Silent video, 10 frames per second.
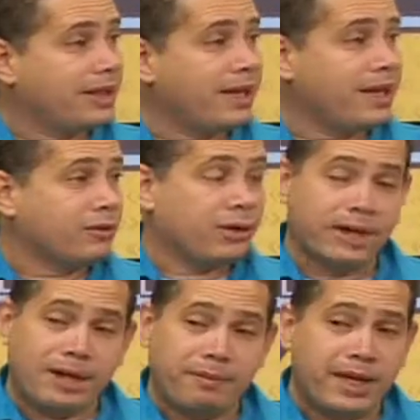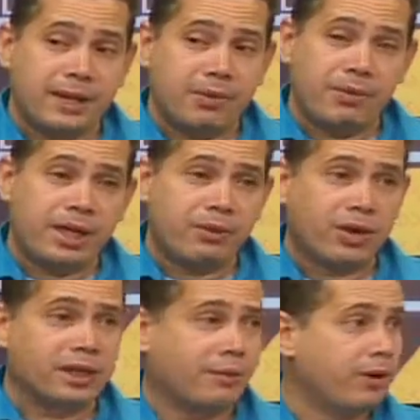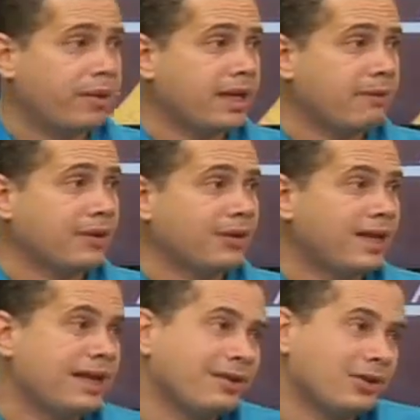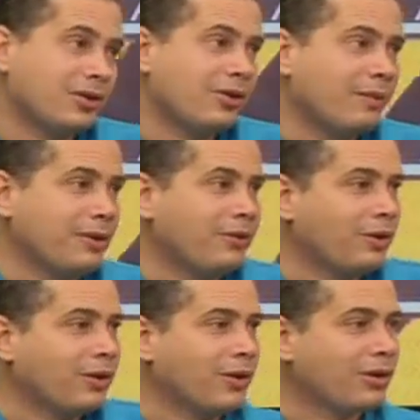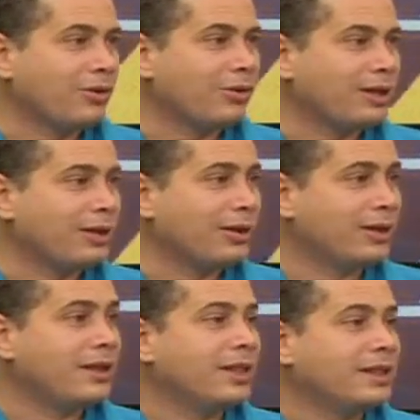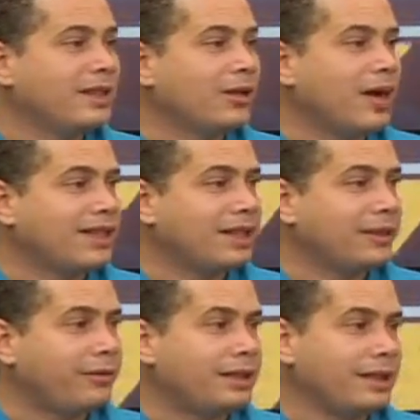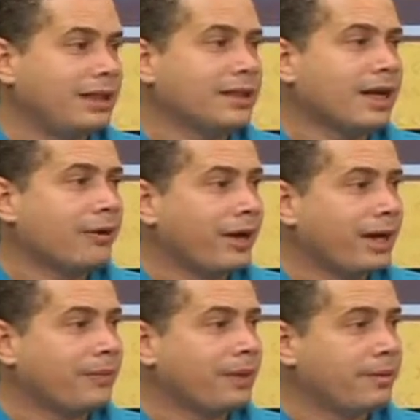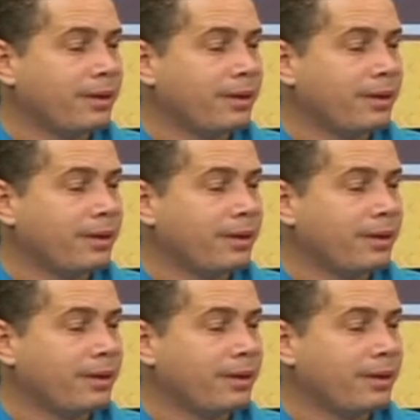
Y eso es el mínimo mínimo que se puede aumentar. Pero tú sabes que nosotros con el presupuesto reconducido se nos hace difícil trabajar, pues.